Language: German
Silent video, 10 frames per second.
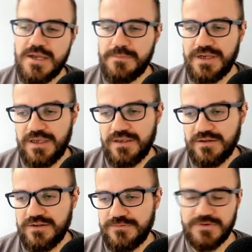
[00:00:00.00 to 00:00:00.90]
bei
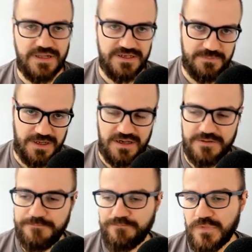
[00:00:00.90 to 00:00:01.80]

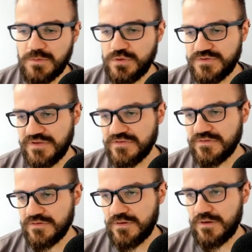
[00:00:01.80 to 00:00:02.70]
vergleichbaren Prozessen